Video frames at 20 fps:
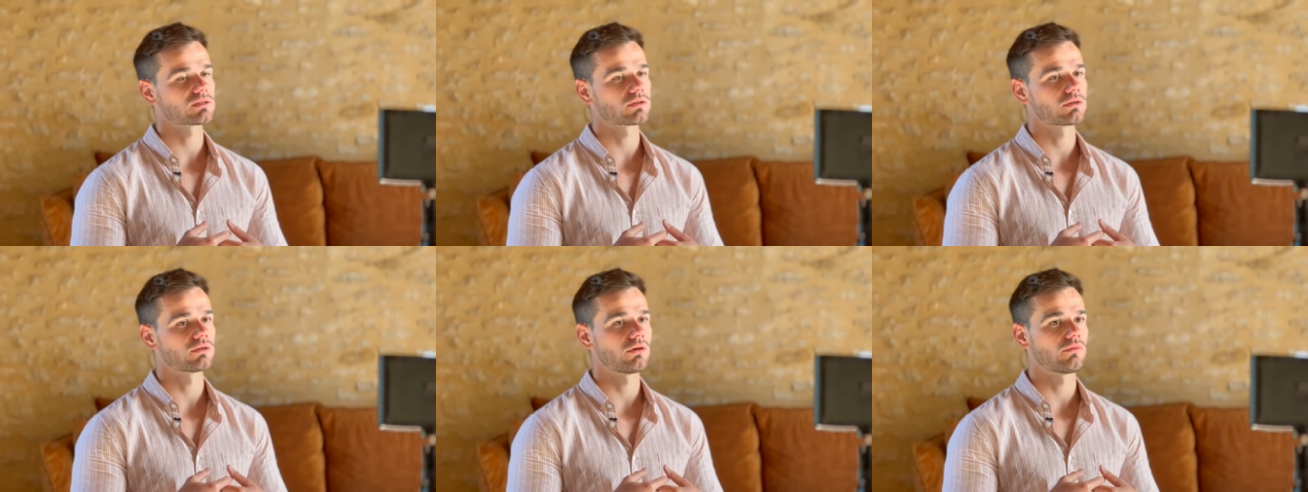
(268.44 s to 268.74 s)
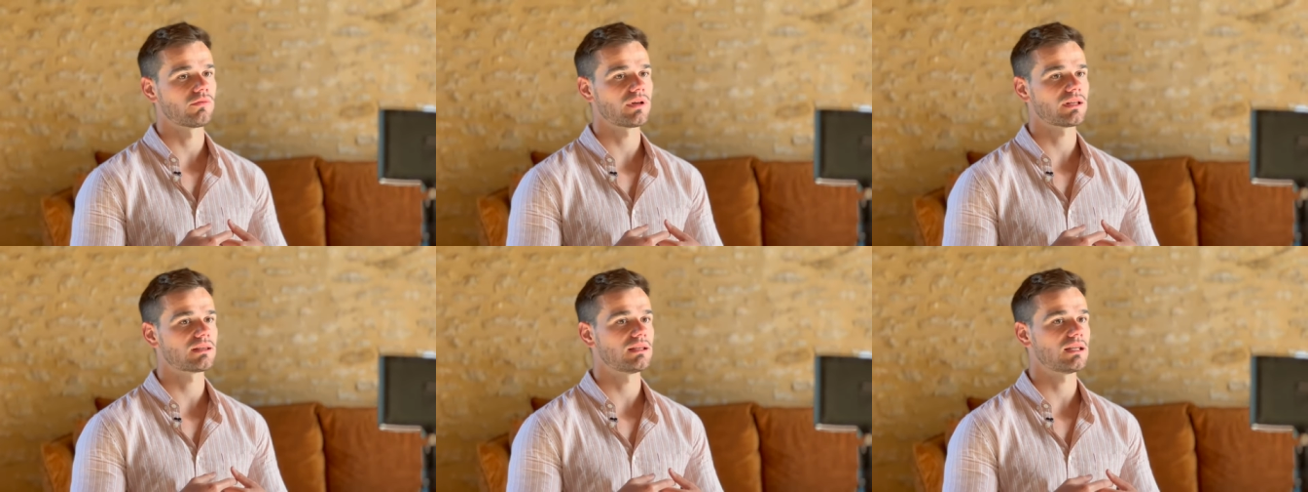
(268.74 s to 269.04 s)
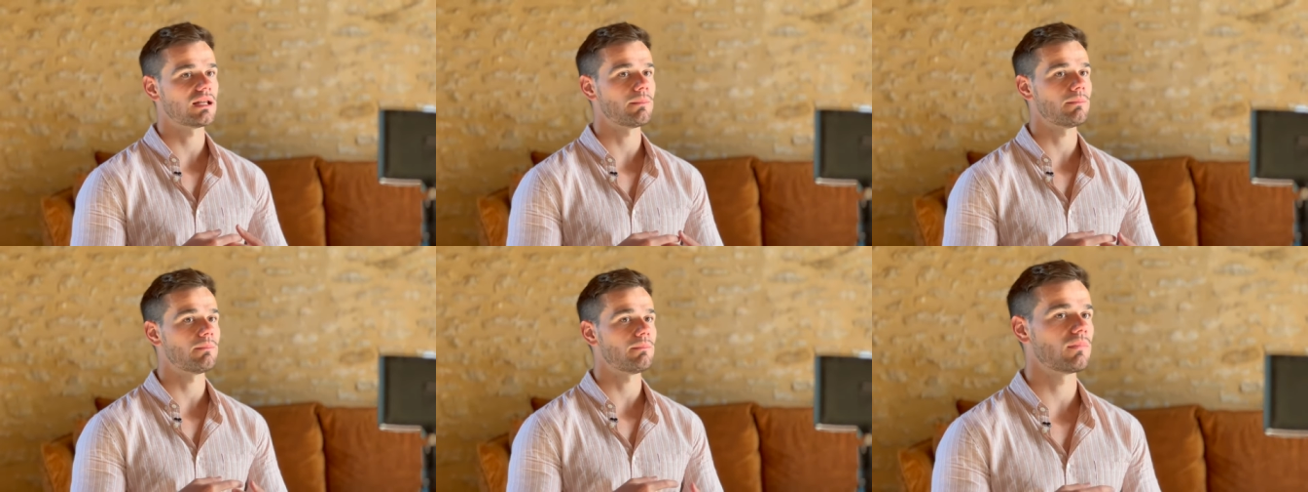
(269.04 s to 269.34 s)
que, en fait,
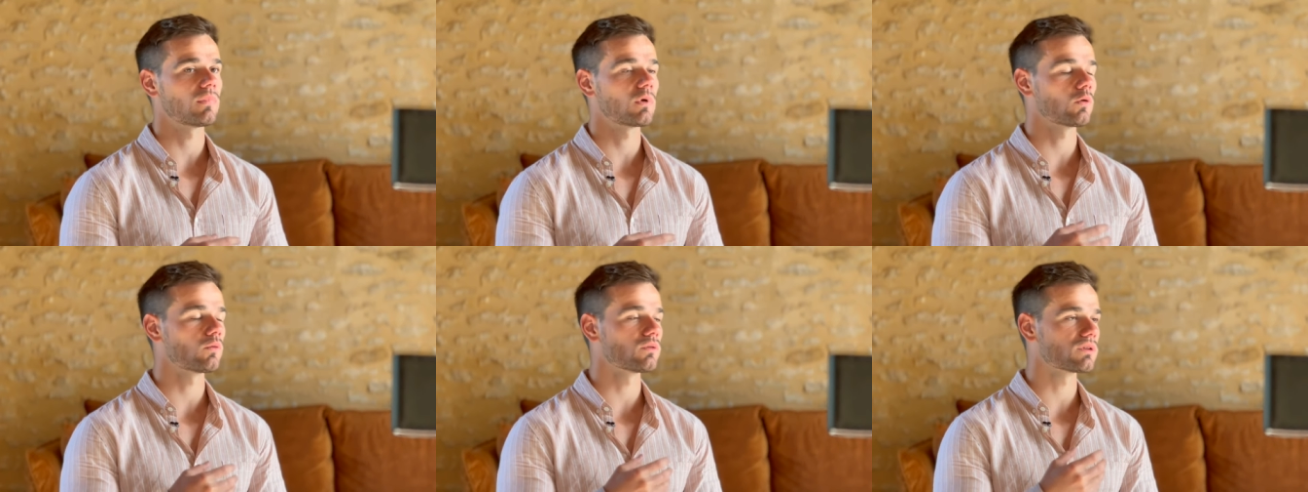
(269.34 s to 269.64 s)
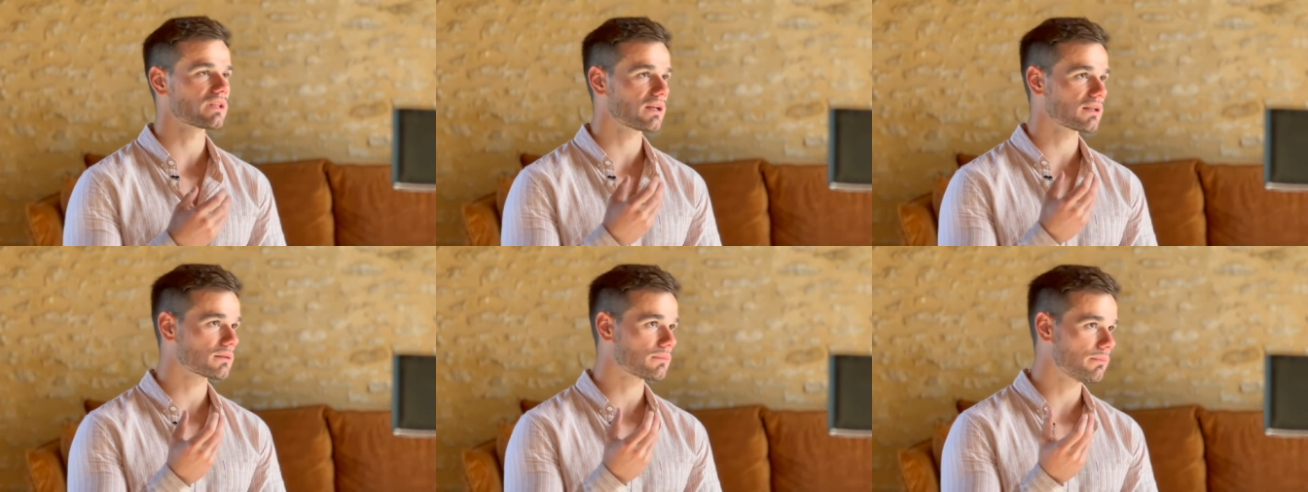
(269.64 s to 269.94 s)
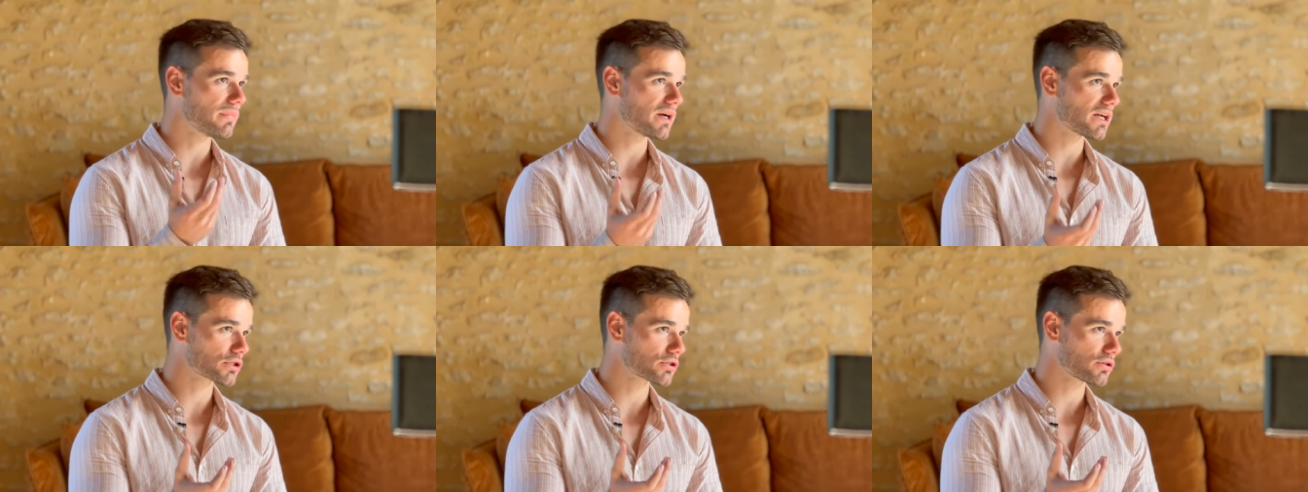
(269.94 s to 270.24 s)
la contrainte
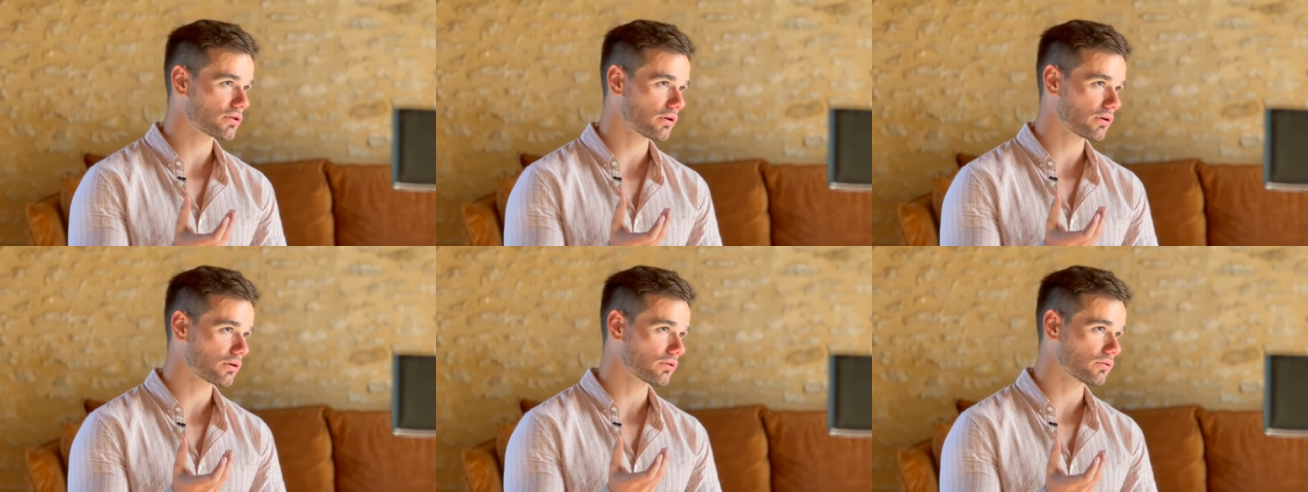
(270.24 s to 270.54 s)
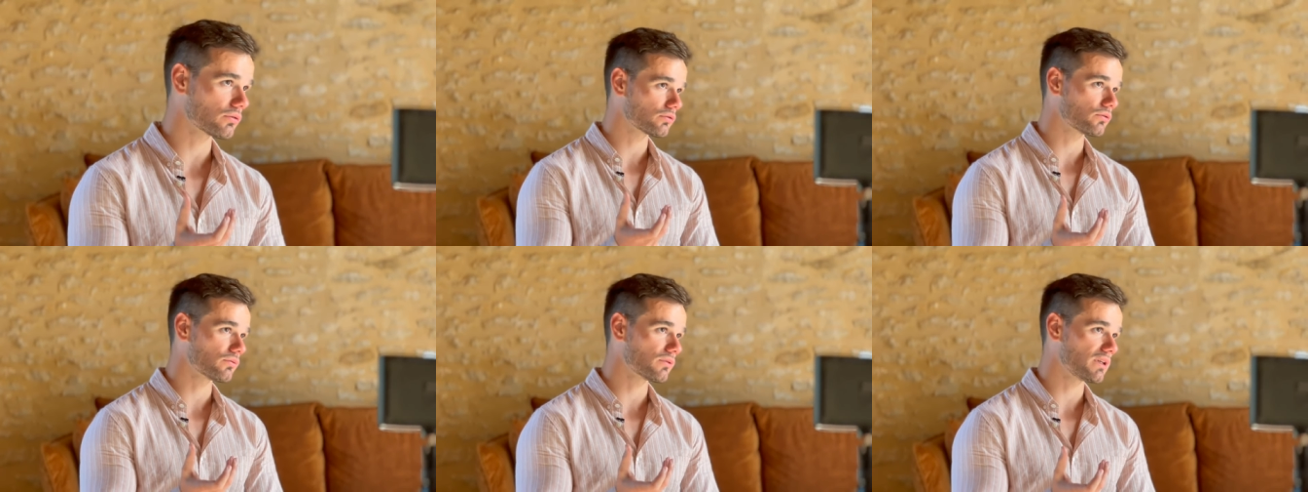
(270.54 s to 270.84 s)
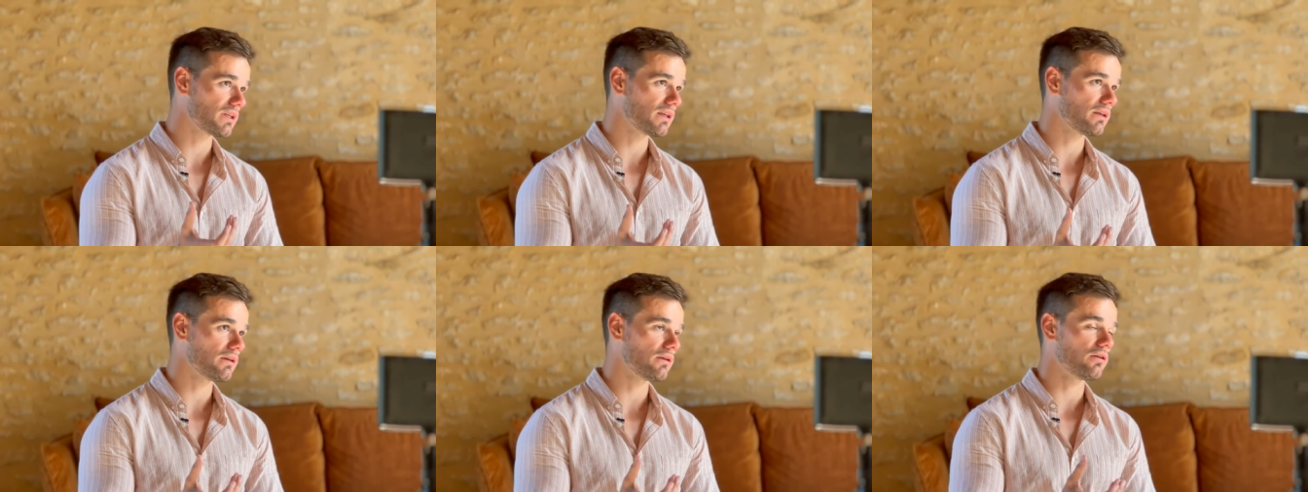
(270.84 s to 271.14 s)
majeure quand
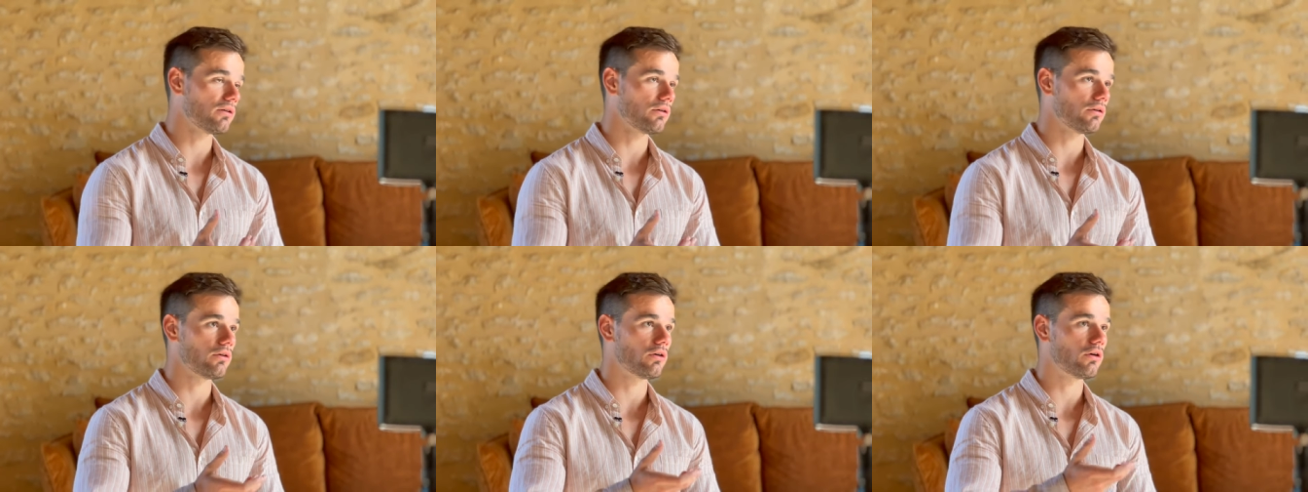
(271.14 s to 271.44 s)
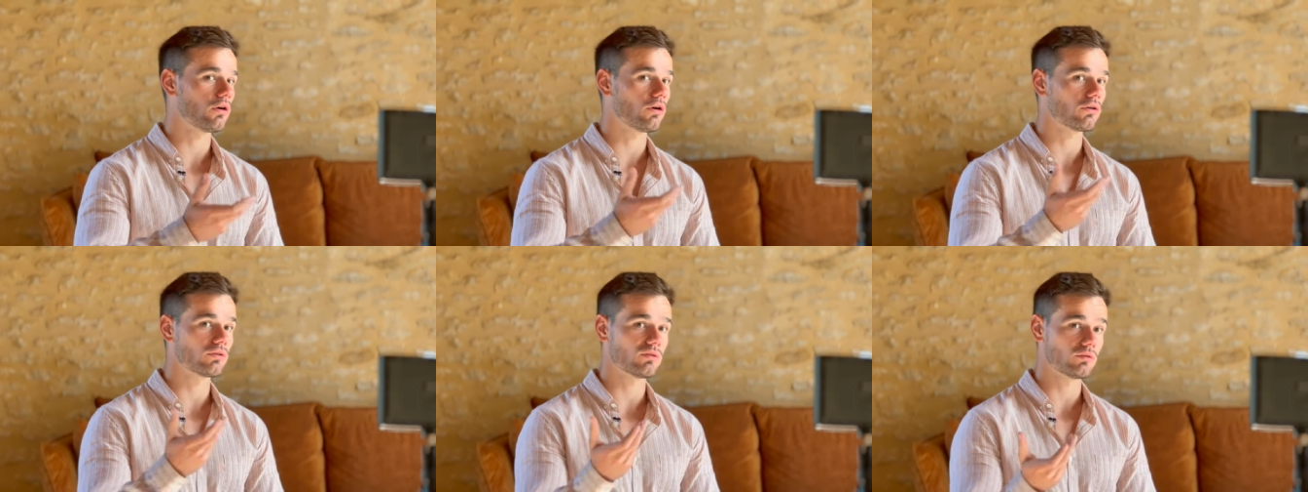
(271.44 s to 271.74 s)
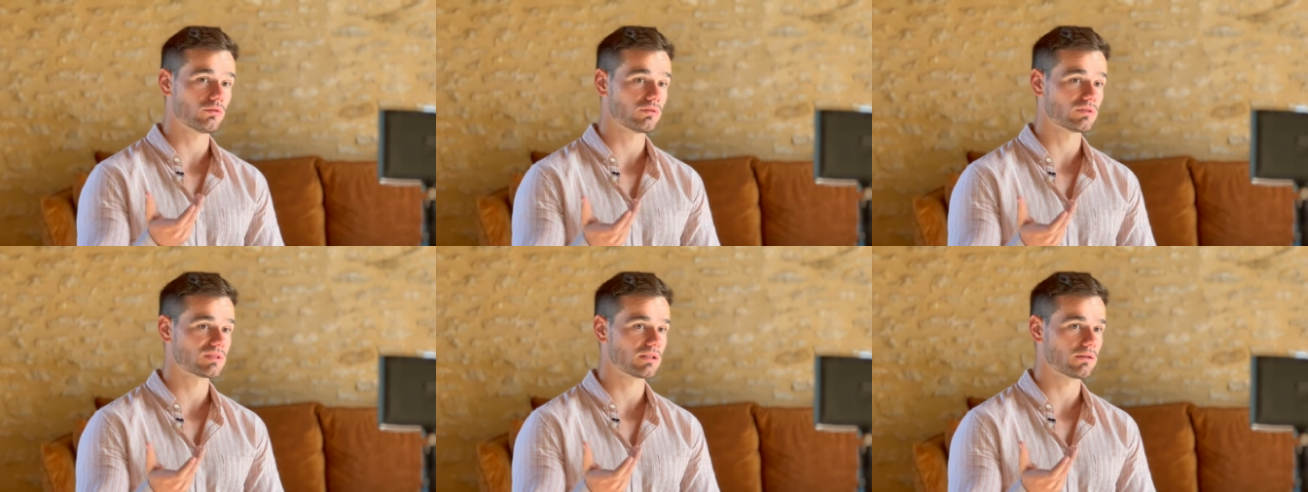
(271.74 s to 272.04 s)
on est hors
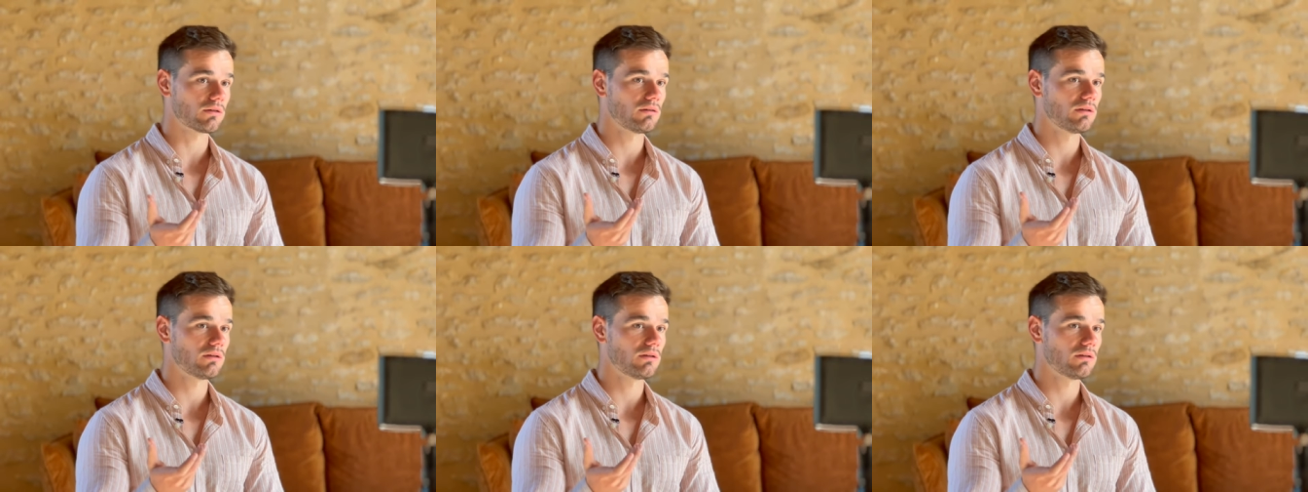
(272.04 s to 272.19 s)
de l'océan,